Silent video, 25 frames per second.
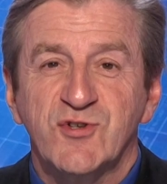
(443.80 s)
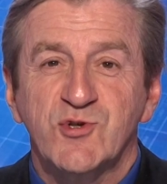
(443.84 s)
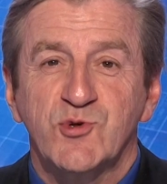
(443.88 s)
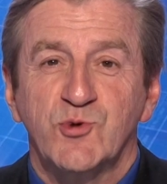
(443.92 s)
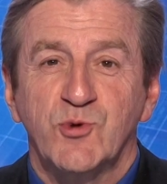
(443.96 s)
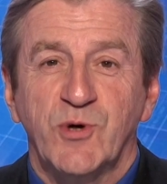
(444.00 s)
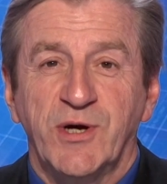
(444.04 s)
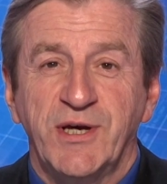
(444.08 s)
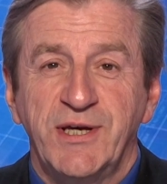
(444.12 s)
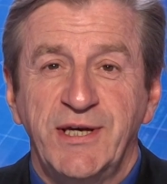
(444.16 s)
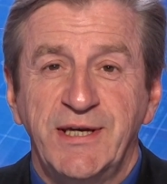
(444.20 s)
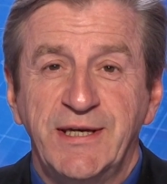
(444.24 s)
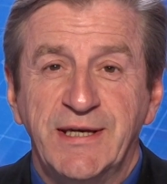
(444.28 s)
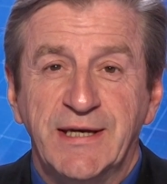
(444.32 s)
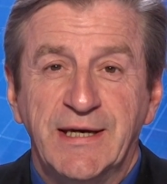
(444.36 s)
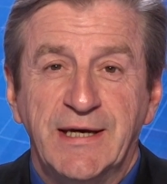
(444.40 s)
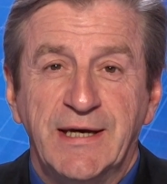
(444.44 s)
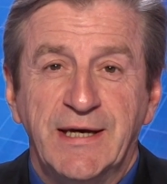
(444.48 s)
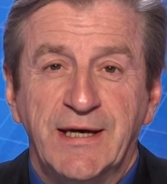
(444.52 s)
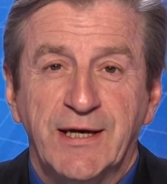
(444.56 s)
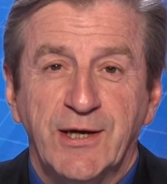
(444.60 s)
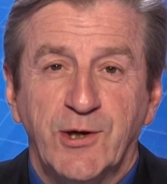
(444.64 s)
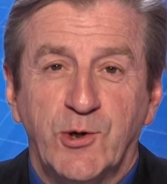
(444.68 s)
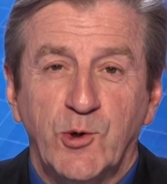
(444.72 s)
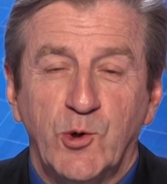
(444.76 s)
assurer
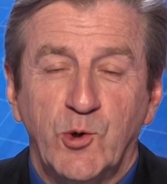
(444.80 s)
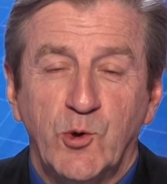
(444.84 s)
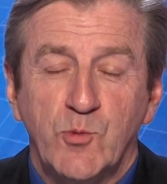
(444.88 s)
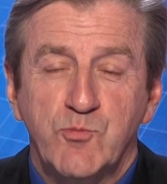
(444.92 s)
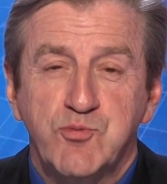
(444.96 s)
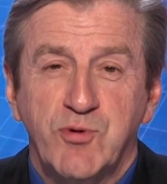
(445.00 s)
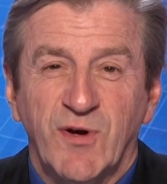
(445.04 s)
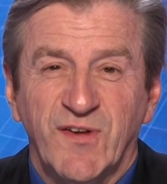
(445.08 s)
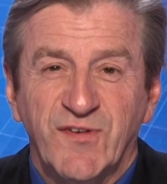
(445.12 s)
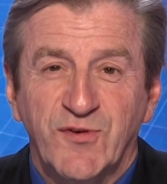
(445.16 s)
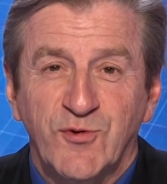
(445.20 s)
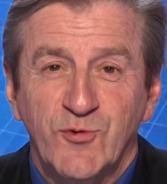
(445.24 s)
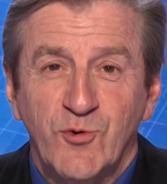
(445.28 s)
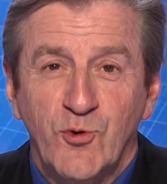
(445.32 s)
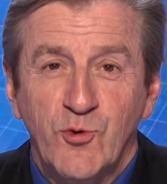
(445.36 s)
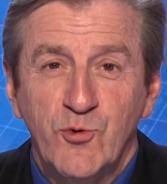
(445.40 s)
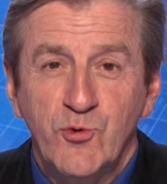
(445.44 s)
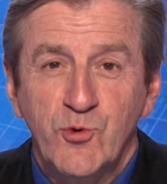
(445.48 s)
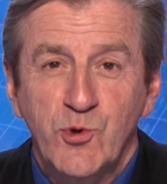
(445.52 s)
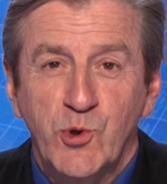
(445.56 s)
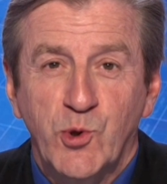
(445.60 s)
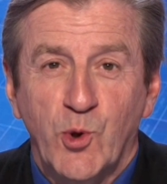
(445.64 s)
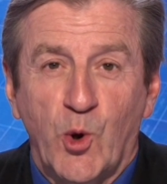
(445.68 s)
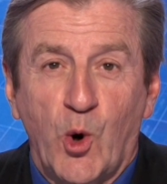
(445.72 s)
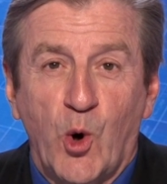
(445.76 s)
que le poisson
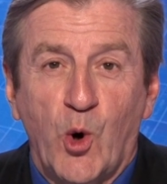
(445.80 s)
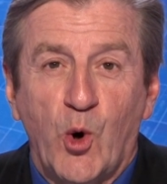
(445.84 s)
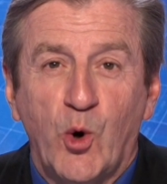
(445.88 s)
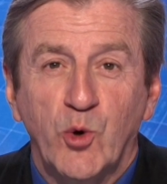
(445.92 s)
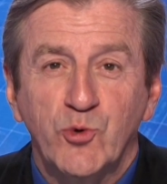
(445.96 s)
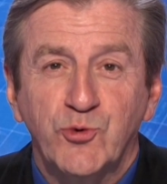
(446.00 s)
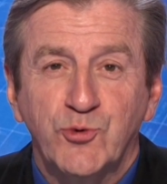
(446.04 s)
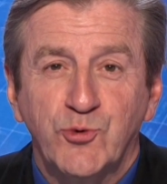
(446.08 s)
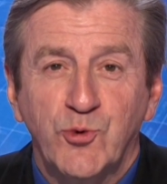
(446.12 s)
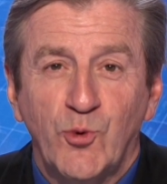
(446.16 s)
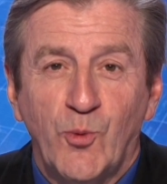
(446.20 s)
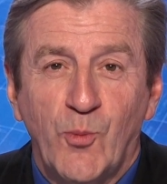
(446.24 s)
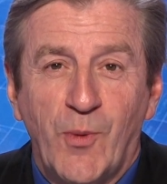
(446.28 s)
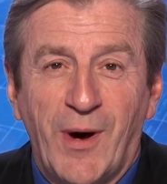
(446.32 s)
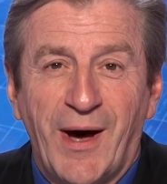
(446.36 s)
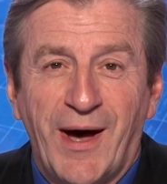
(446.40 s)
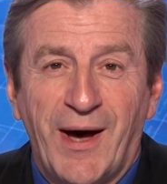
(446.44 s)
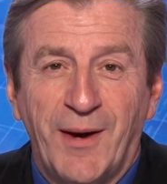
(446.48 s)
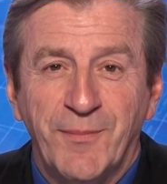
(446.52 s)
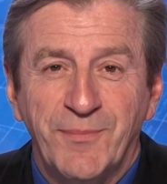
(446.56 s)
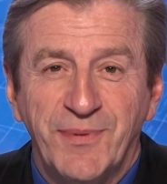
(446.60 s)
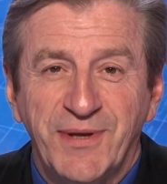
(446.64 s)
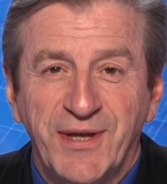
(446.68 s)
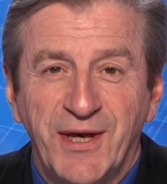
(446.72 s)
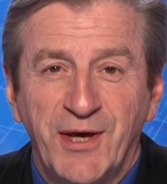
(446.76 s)
rouge
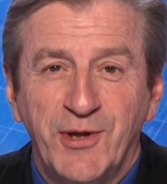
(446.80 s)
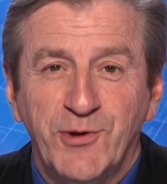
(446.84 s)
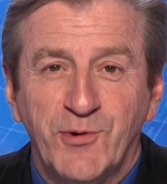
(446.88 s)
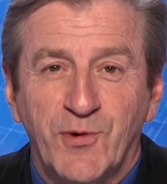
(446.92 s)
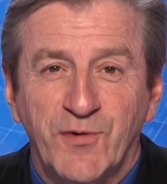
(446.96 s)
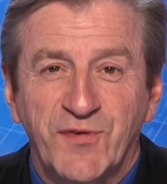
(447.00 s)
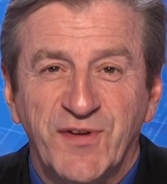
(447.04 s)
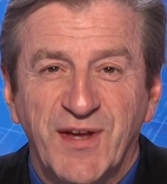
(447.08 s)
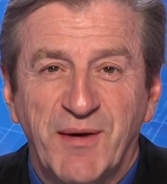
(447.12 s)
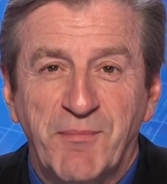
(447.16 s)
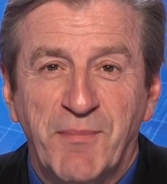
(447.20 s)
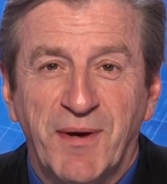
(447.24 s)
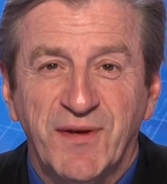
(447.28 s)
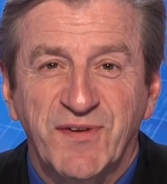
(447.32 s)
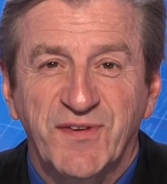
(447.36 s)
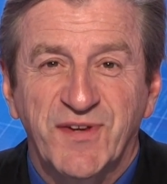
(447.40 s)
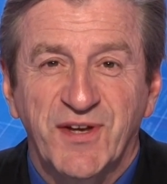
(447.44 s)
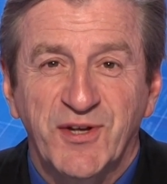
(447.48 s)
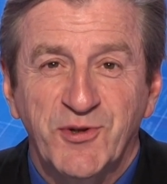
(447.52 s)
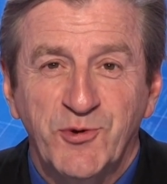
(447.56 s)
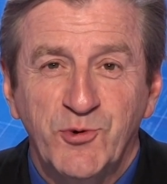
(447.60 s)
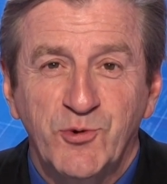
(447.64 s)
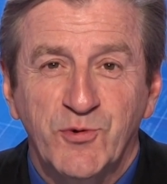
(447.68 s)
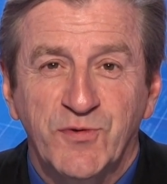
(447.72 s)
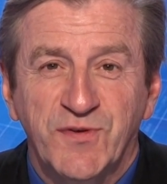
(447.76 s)
retombera bien dans un
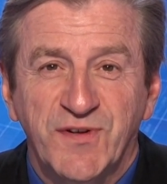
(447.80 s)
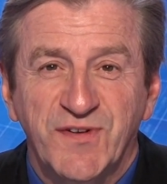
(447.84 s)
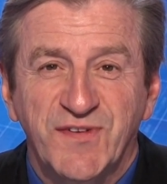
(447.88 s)
bassin d'eau.